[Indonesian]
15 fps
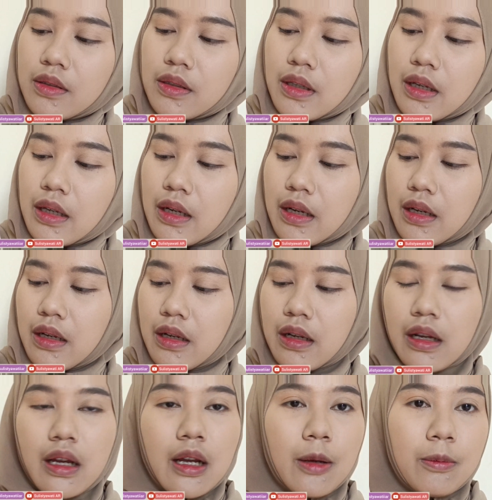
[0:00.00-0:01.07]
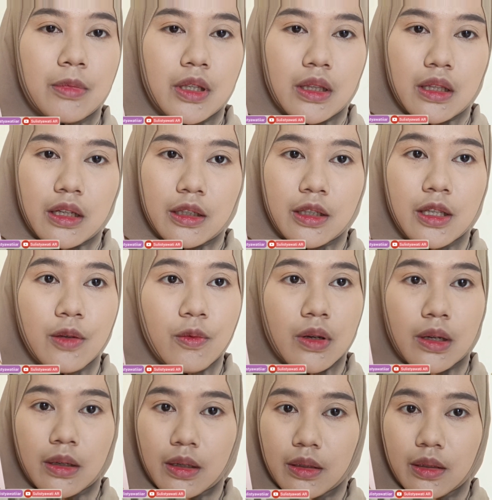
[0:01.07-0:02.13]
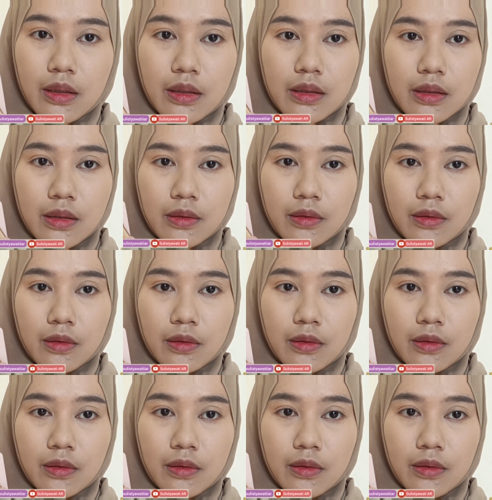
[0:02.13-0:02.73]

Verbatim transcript: sekarang ambil lagi warnanya